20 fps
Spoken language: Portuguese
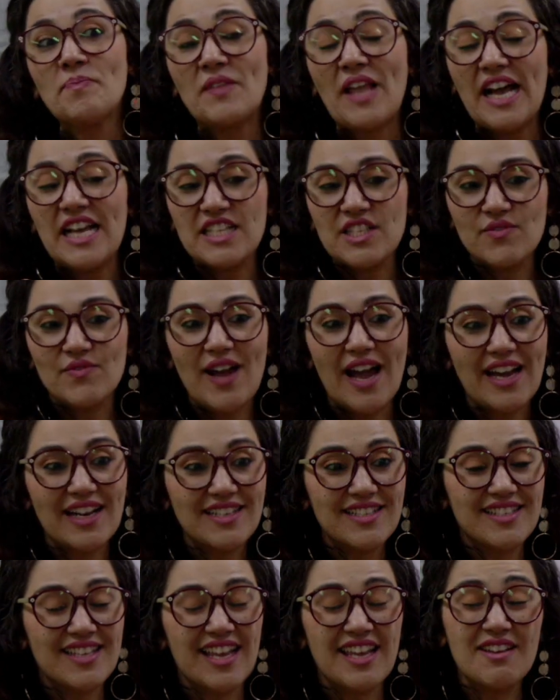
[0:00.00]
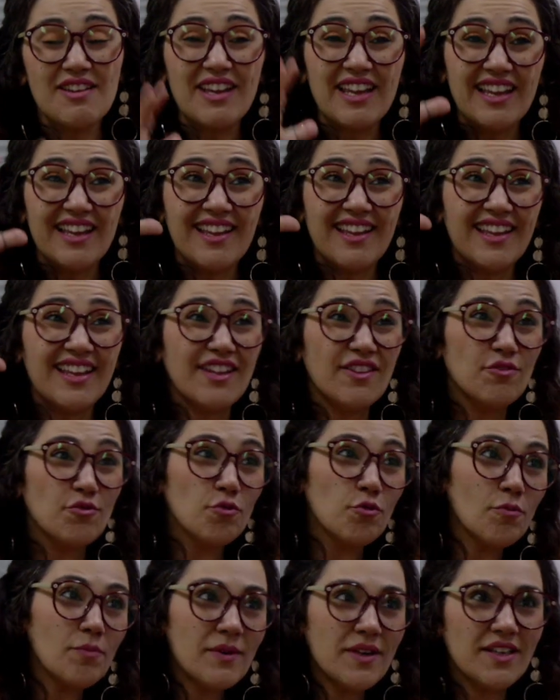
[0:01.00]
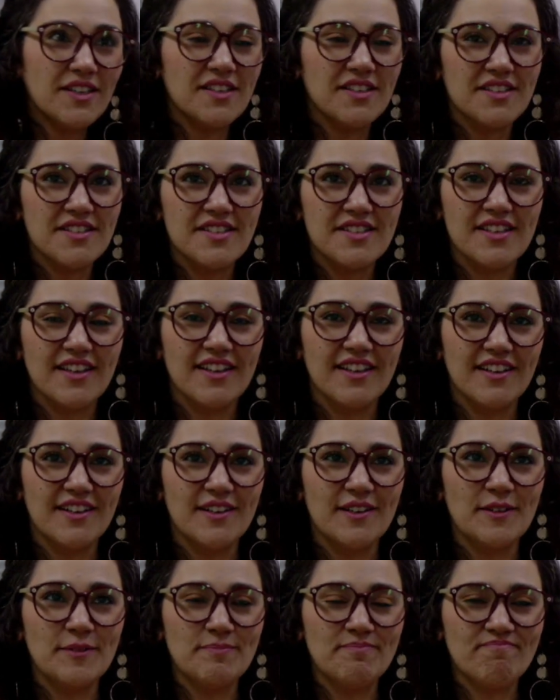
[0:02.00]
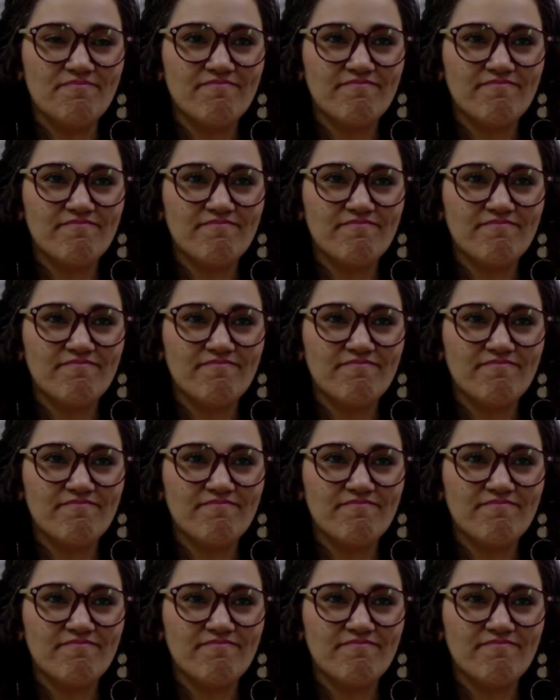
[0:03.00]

as vagas têm inúmeras uh,